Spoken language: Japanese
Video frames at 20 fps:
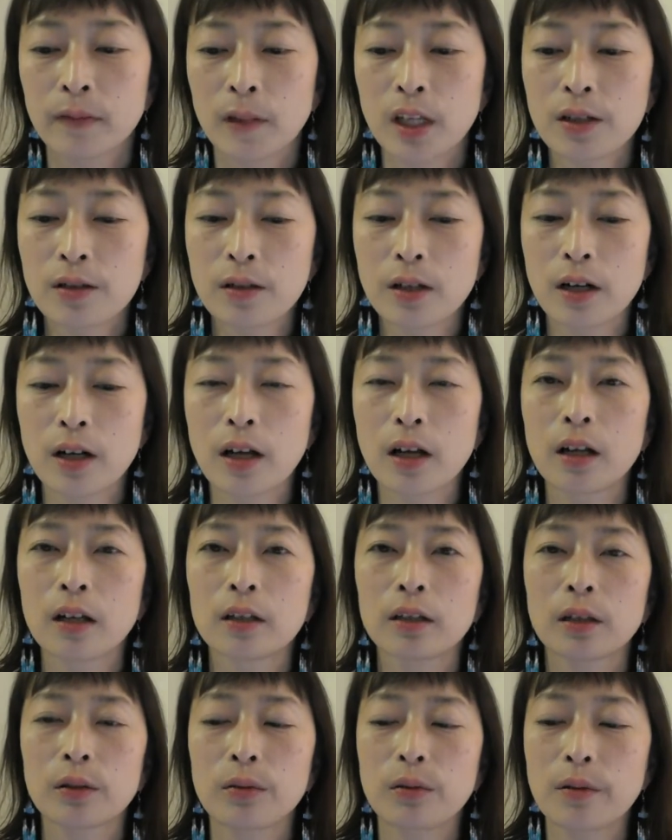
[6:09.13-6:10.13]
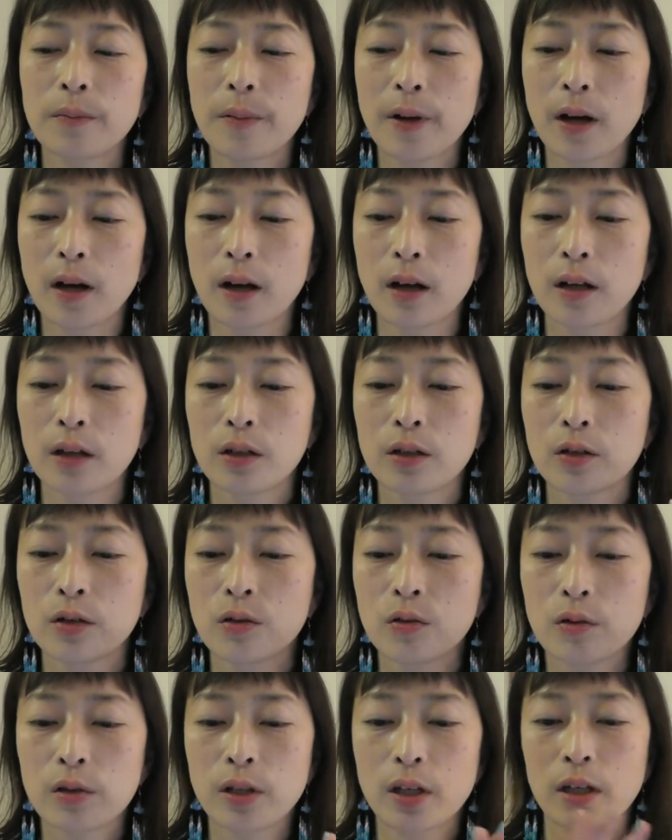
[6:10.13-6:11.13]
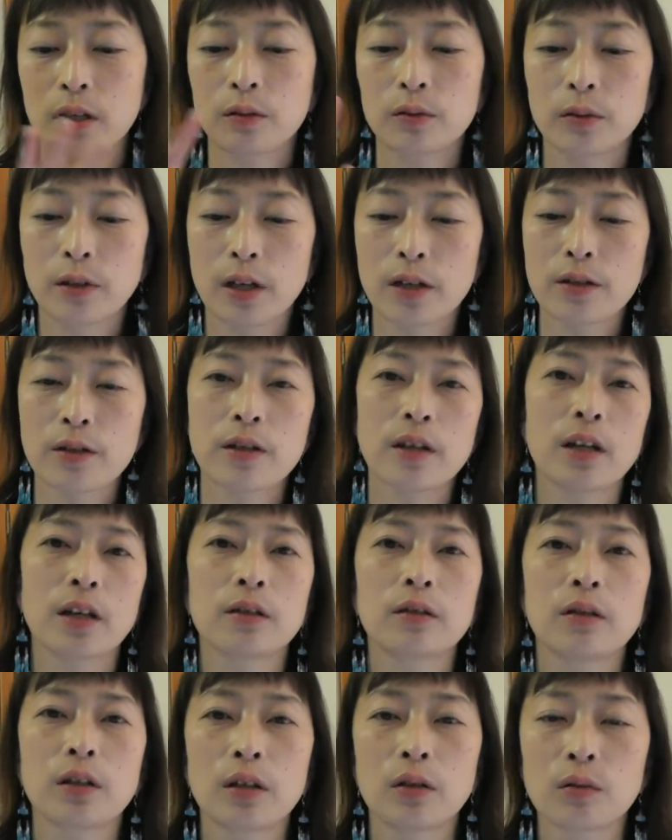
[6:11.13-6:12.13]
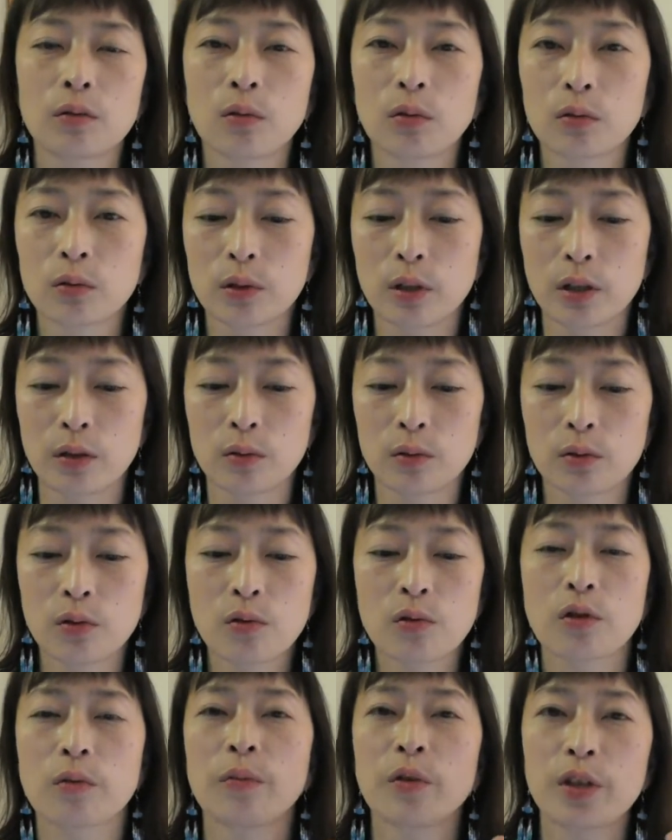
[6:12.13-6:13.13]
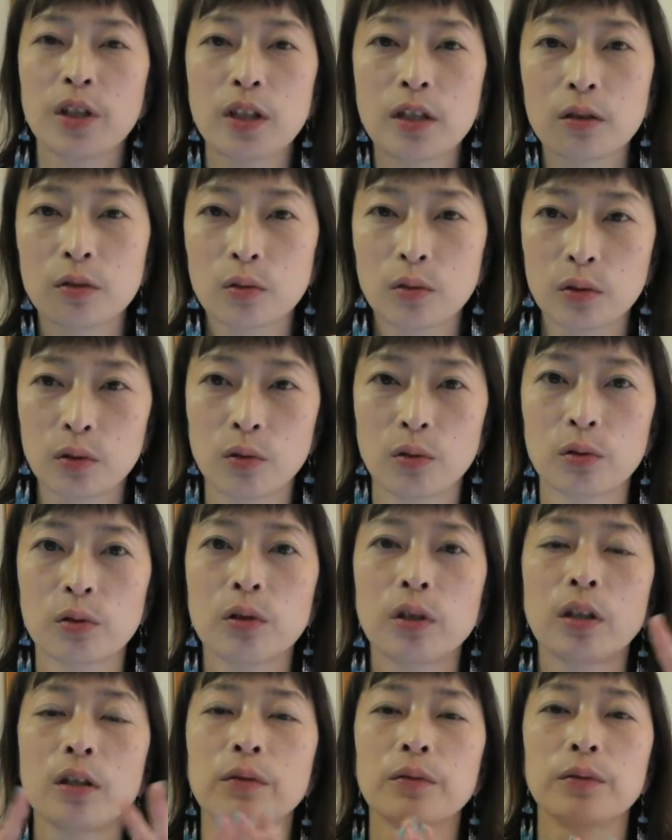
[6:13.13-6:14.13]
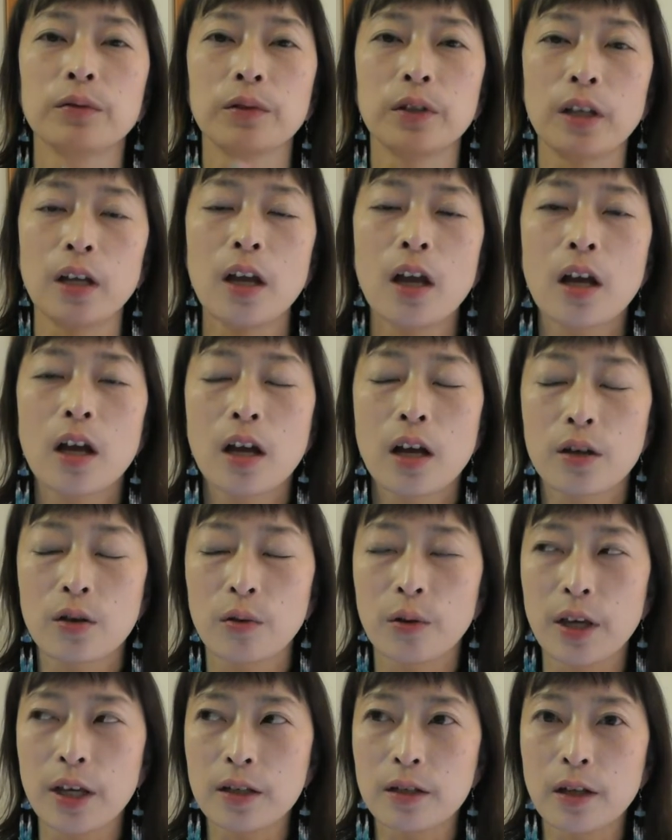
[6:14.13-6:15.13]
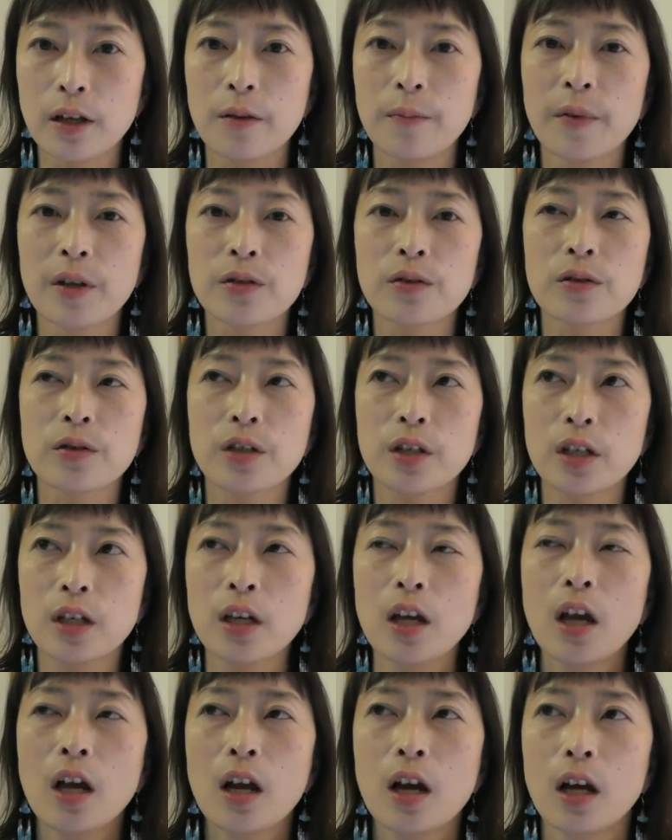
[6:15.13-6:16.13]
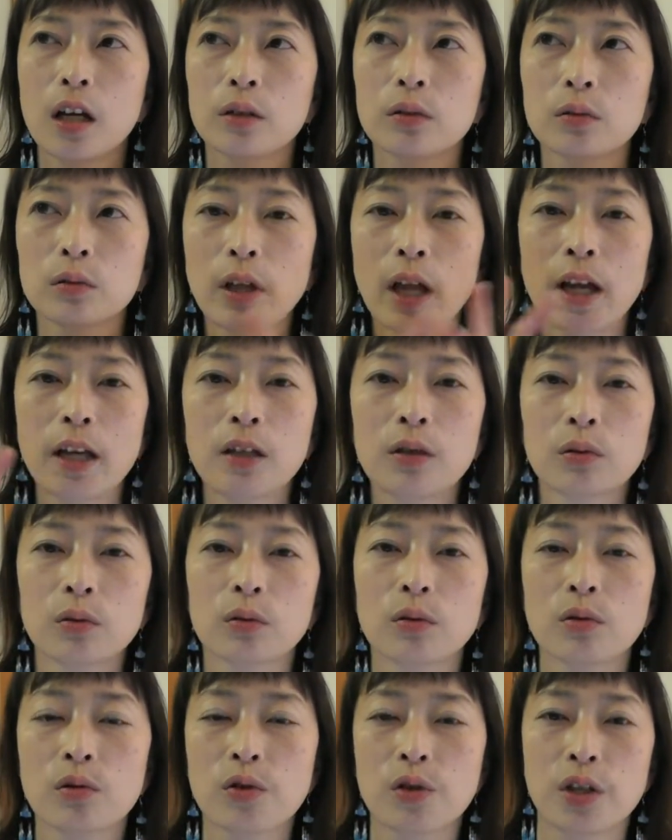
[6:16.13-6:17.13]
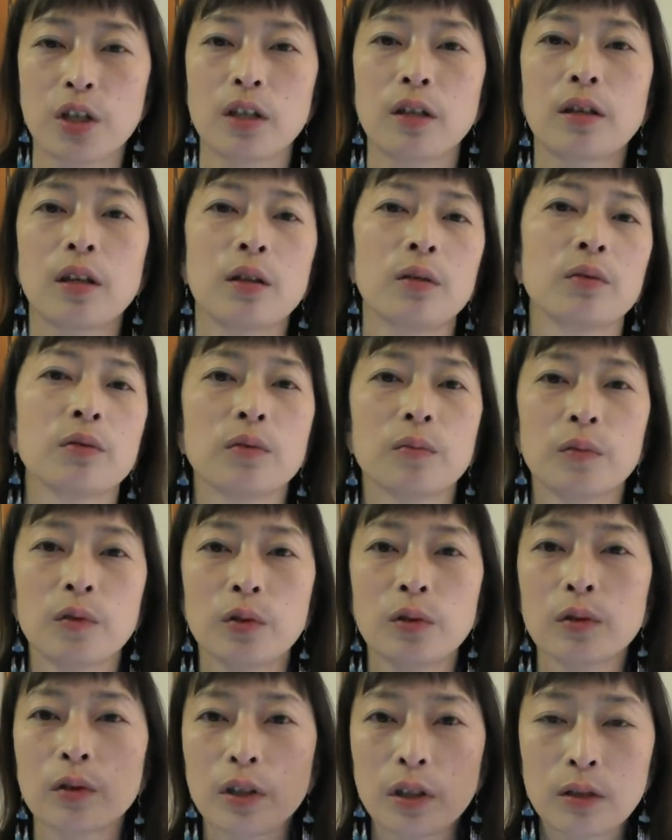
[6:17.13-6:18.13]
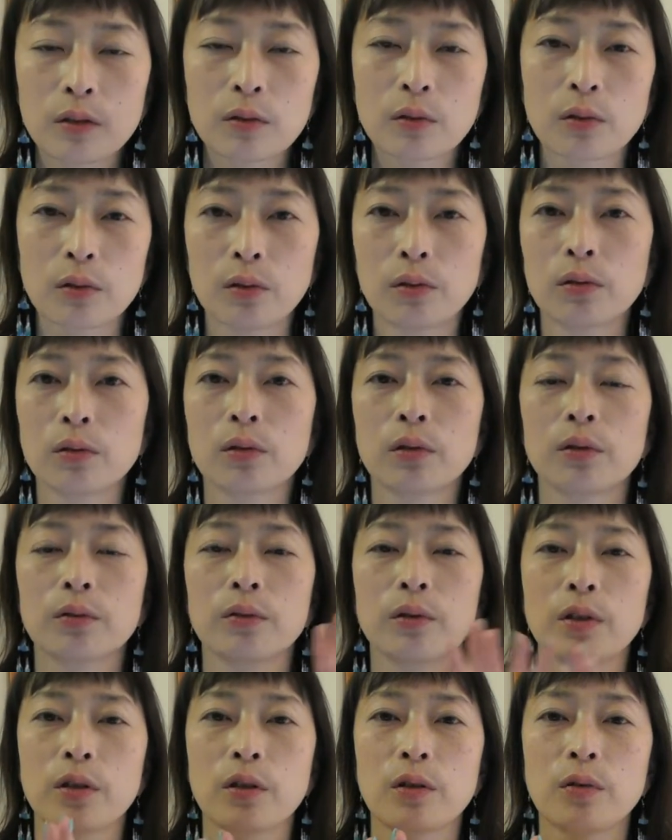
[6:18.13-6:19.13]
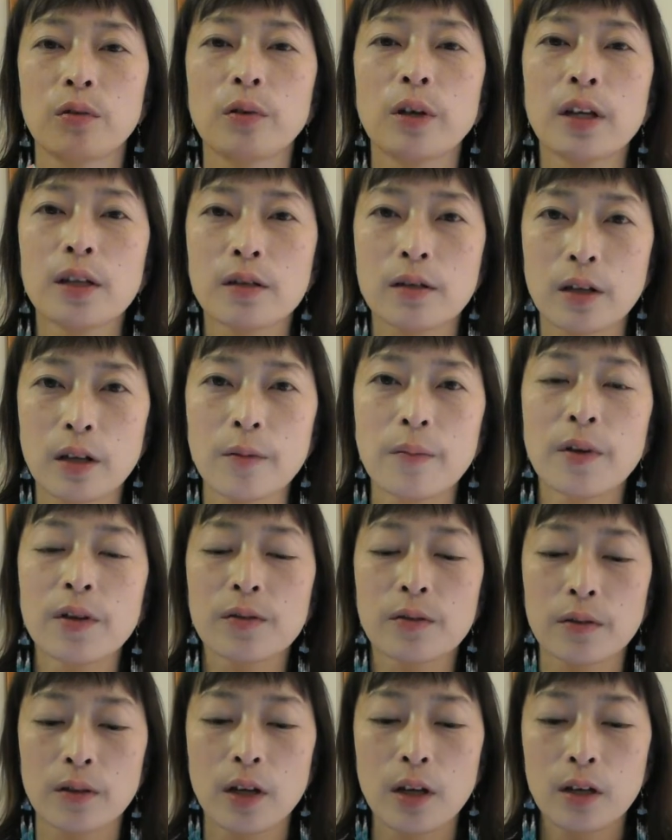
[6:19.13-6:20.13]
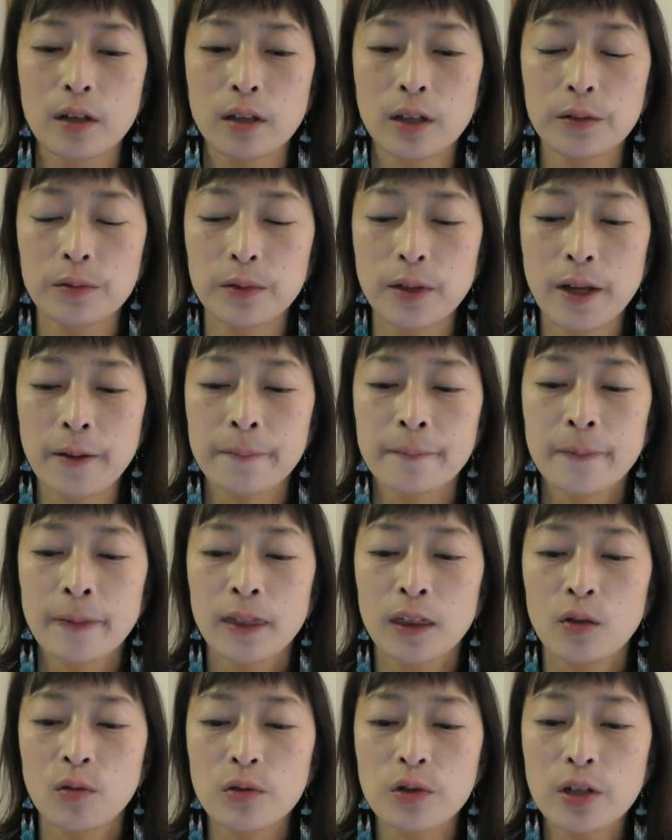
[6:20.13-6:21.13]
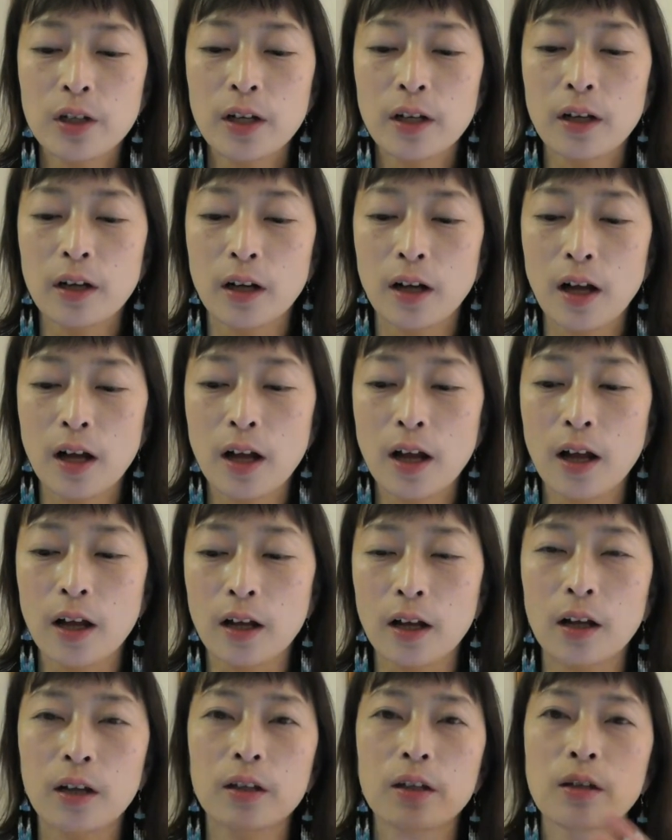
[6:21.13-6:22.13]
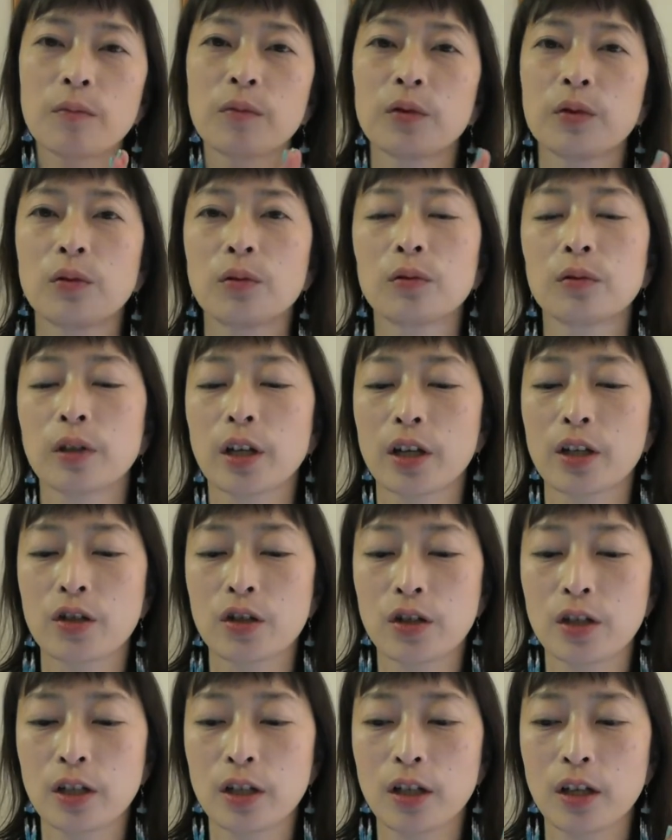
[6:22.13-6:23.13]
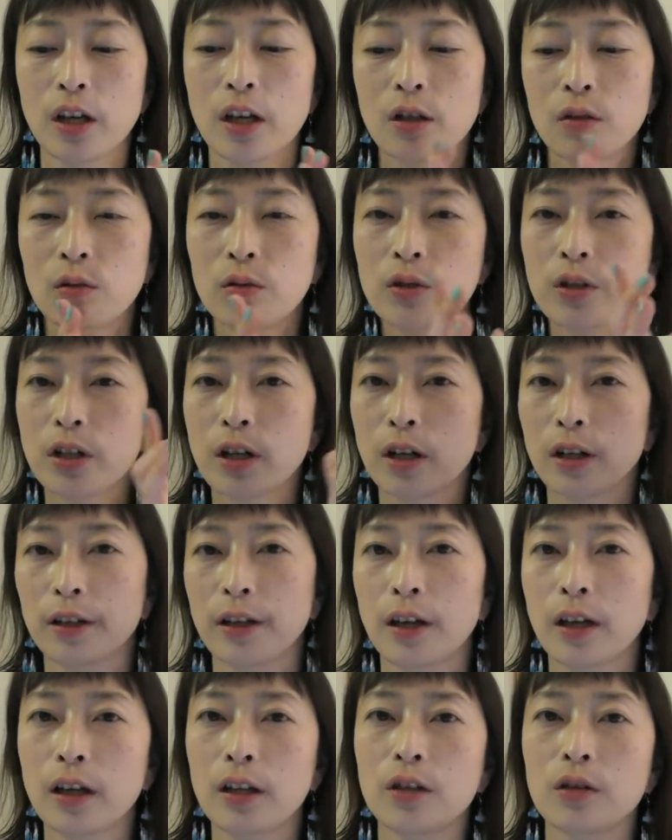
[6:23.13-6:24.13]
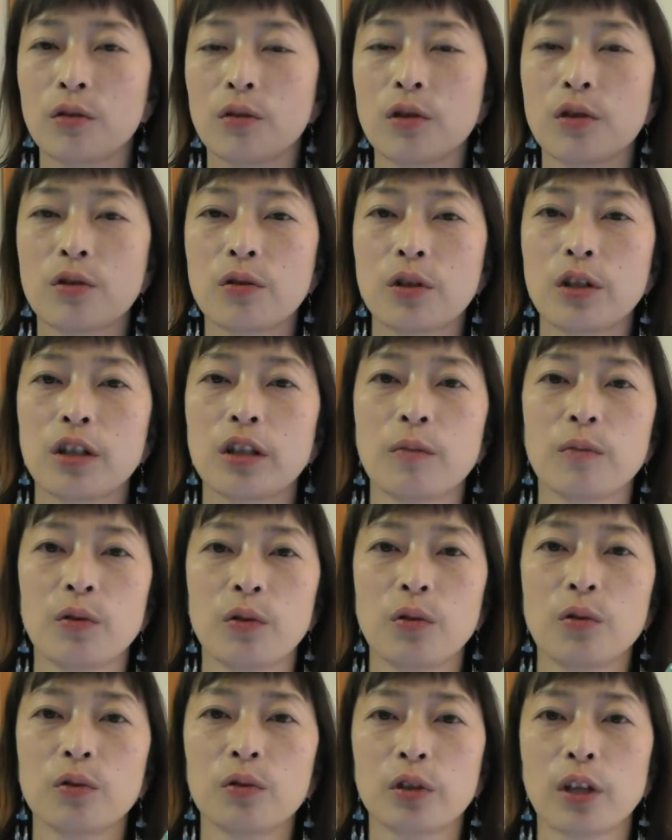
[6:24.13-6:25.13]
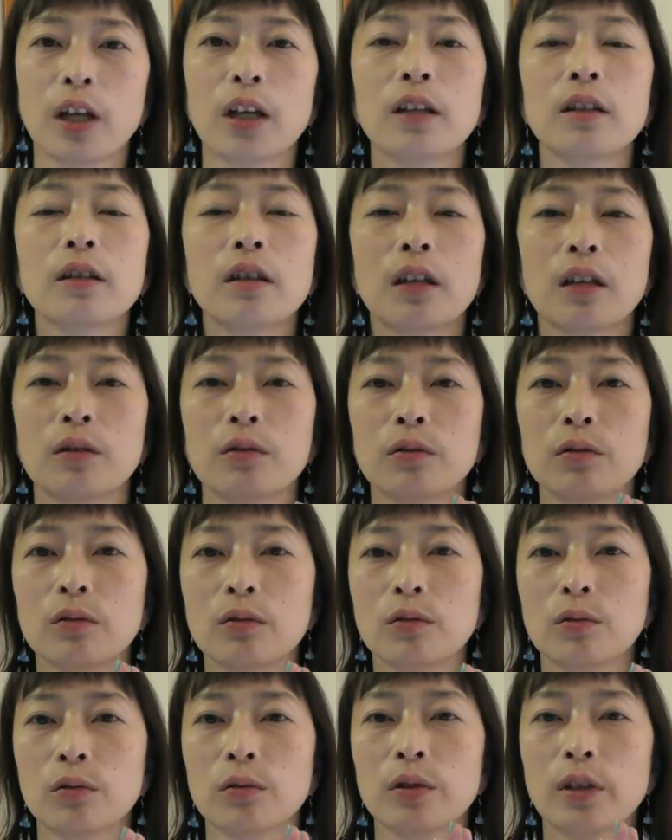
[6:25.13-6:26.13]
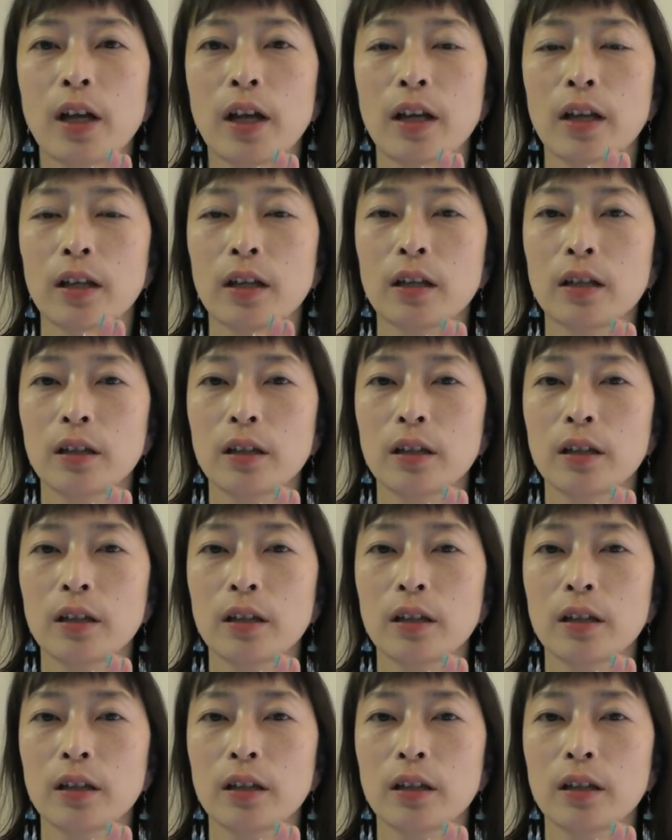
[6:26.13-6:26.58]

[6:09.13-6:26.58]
ですから例えば女性と男性っていうことで言うとそれも陰と陽っていうふうに表現されますしあと太陽と月っていうのも陰と陽というふに表現されますなのでどちらかが欠けても良くないしどちらかだけに寄りすぎても良くないっていう状態